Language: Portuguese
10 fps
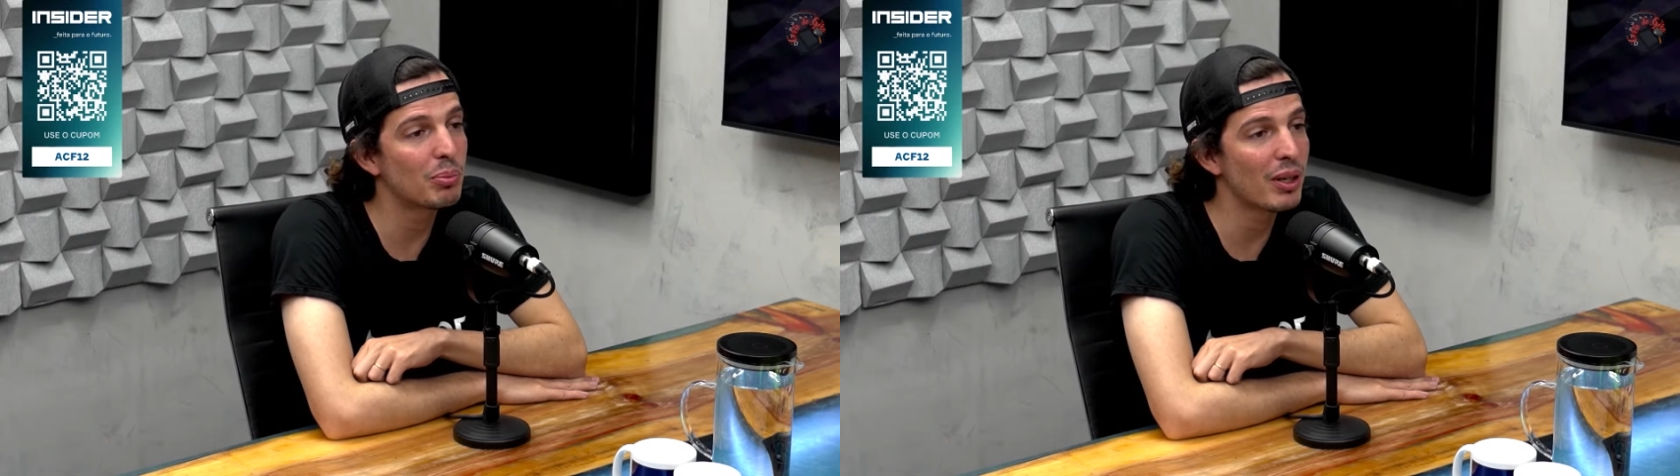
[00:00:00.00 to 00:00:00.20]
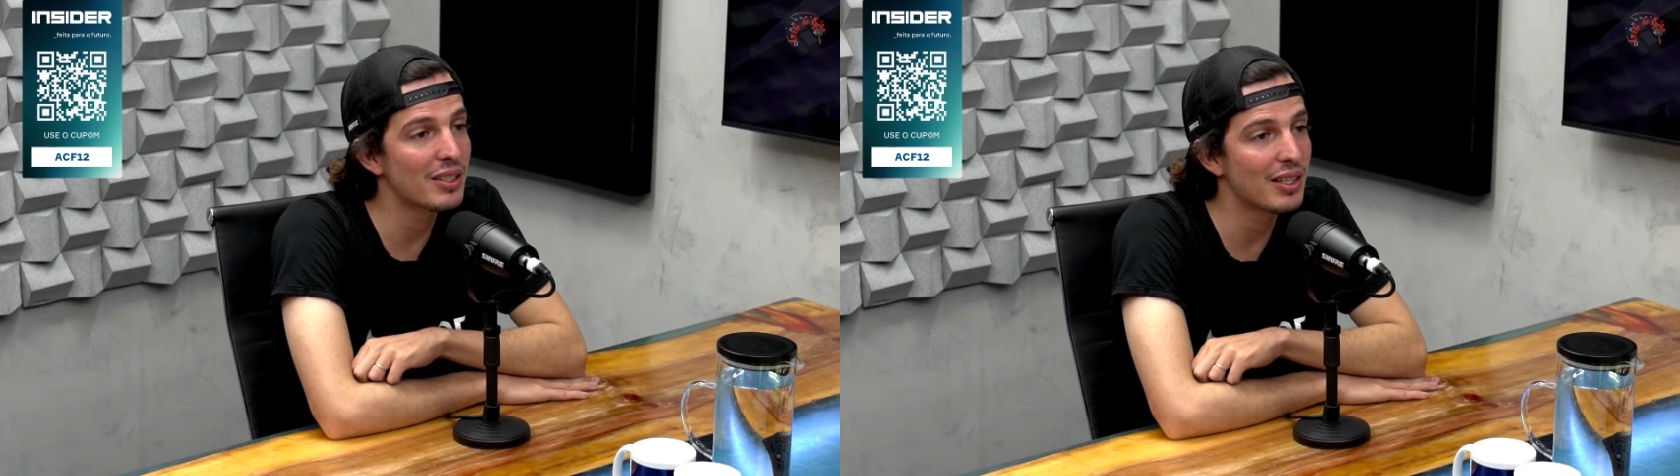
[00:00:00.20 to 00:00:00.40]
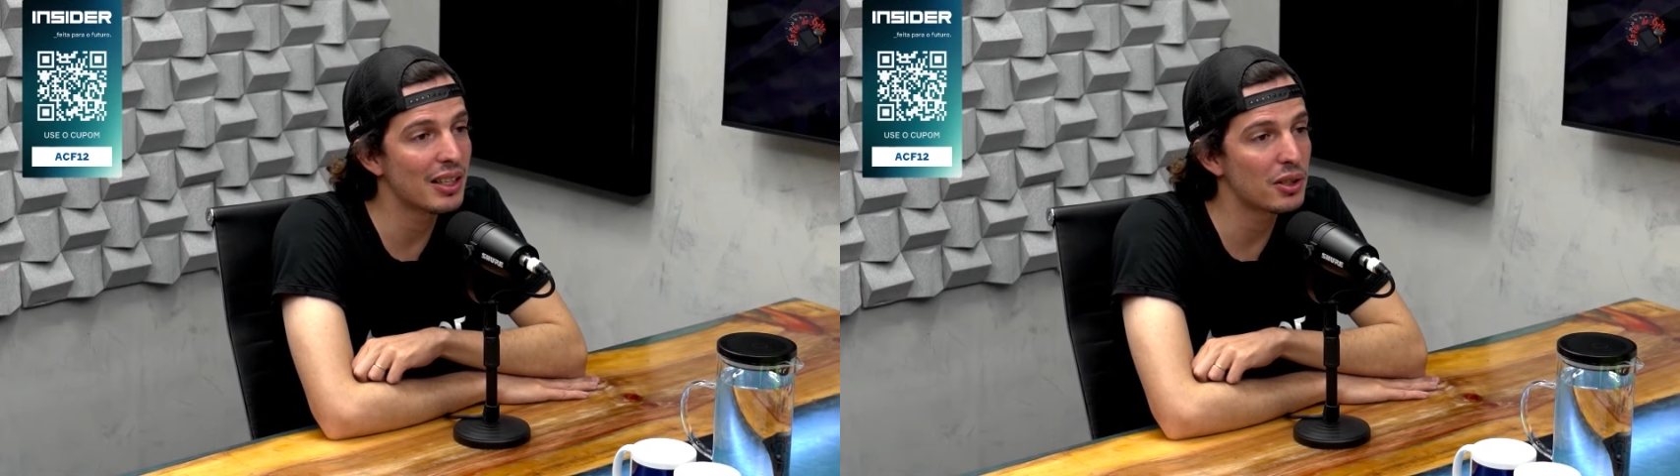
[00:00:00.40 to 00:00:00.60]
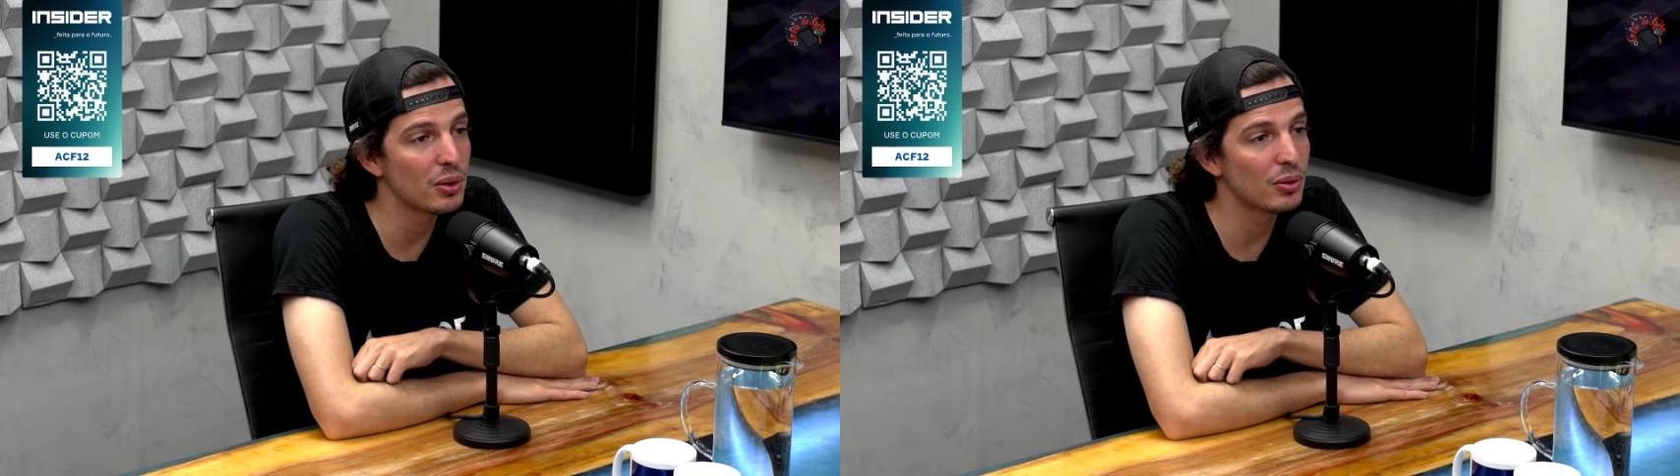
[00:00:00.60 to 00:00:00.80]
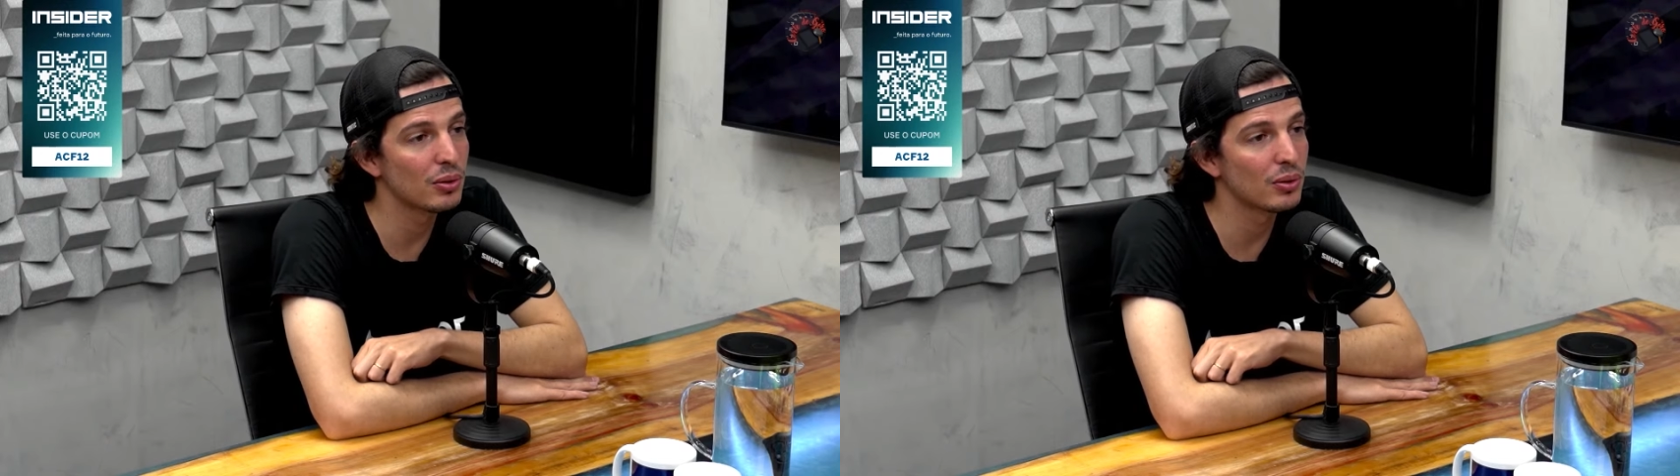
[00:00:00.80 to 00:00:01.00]
presente
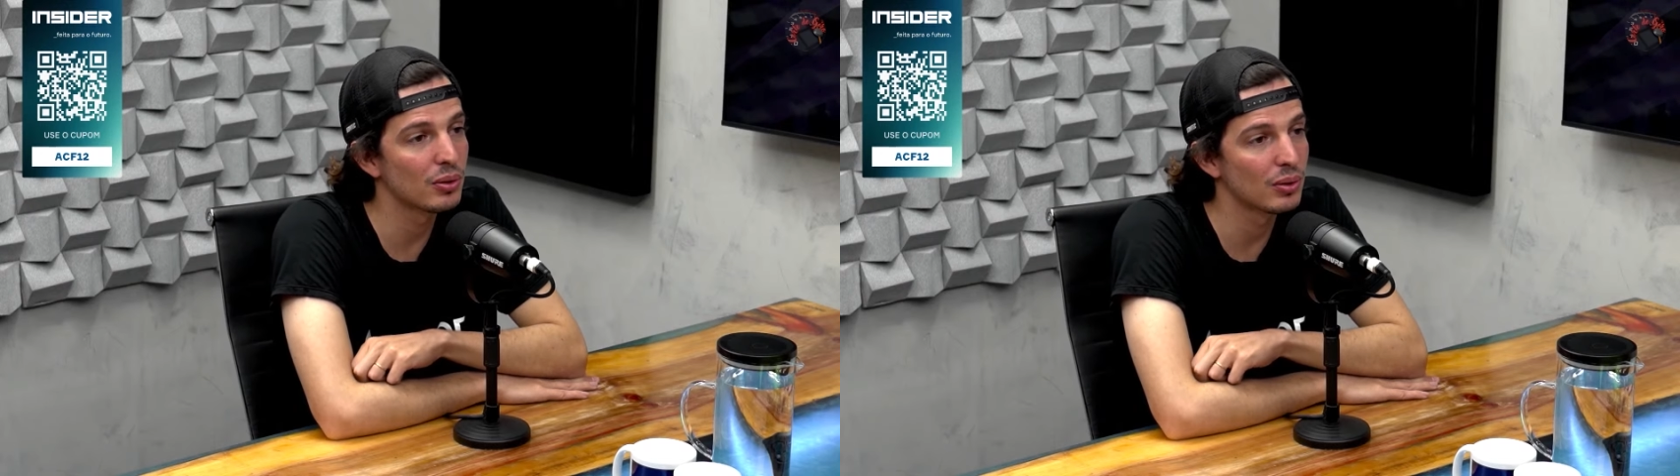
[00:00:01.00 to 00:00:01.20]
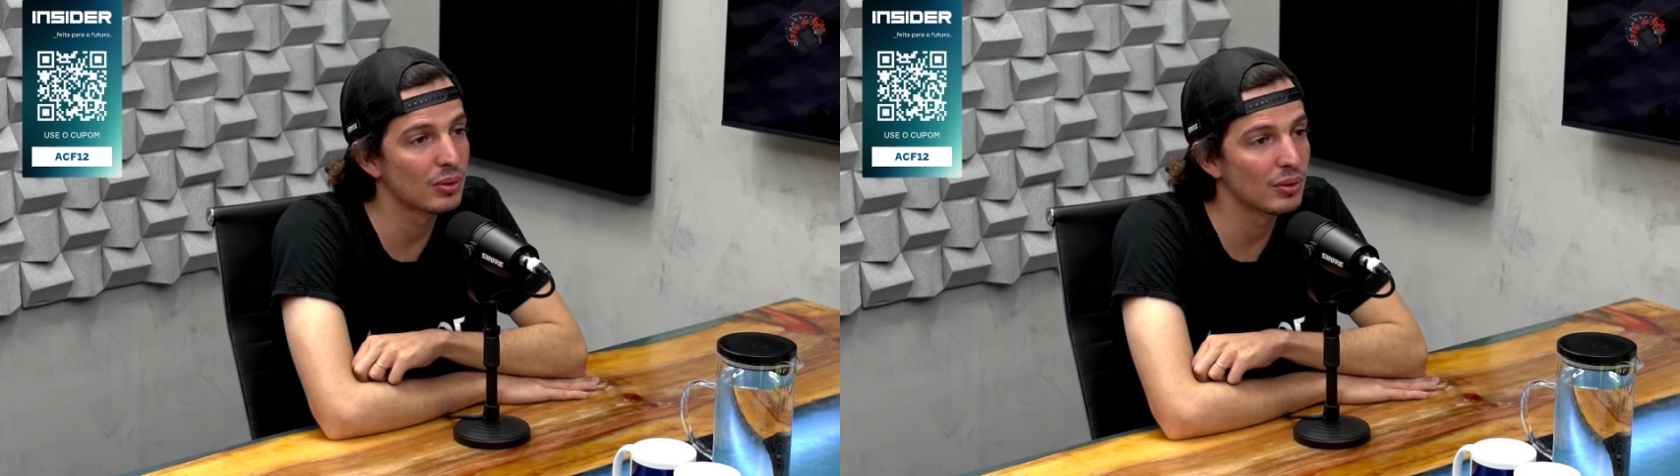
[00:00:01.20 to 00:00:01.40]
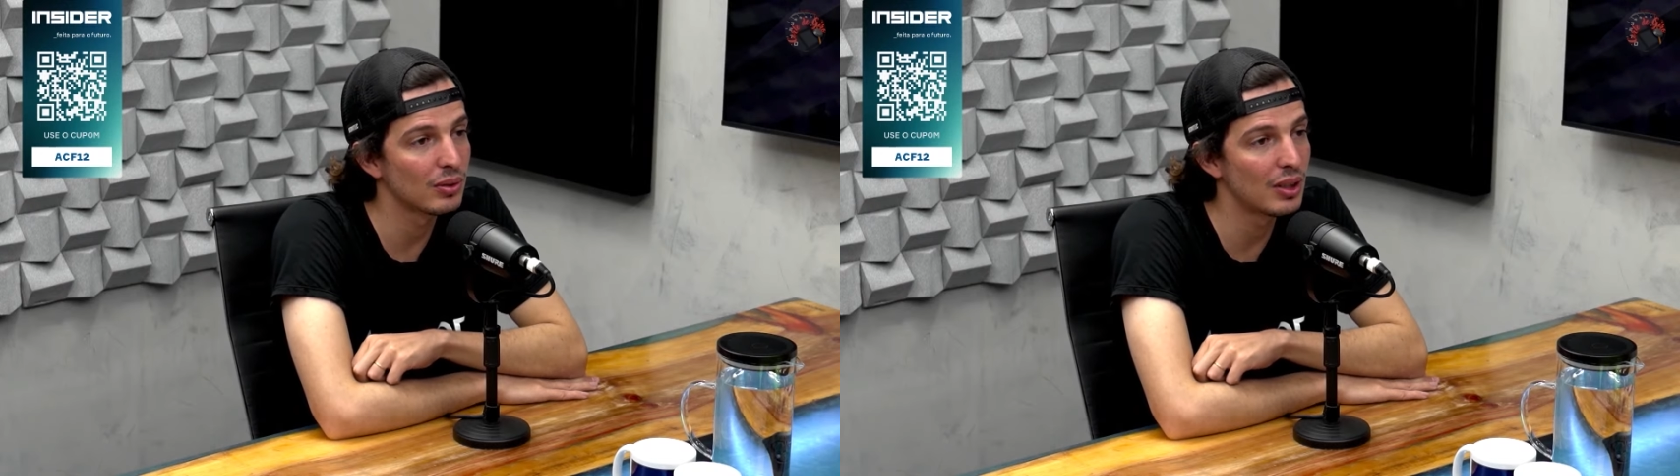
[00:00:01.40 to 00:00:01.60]
no, no, no,